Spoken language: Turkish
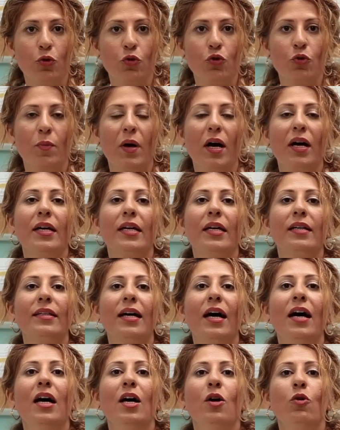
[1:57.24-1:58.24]
uyutmak ya
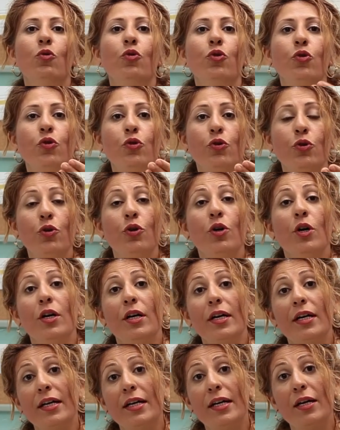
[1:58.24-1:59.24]
da uyku
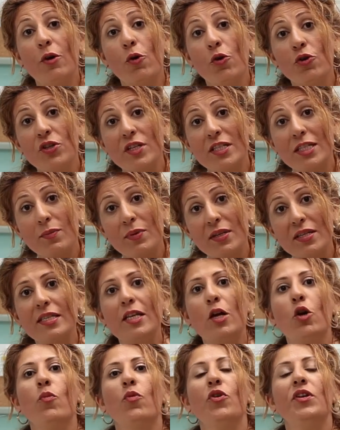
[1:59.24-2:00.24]
e, öncesi bir
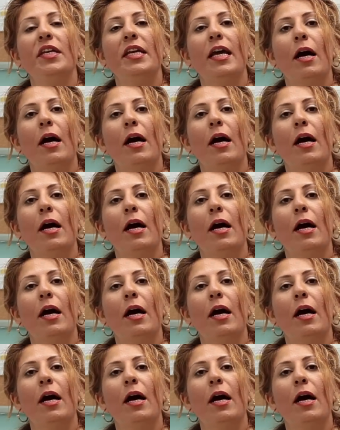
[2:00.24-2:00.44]
seremoni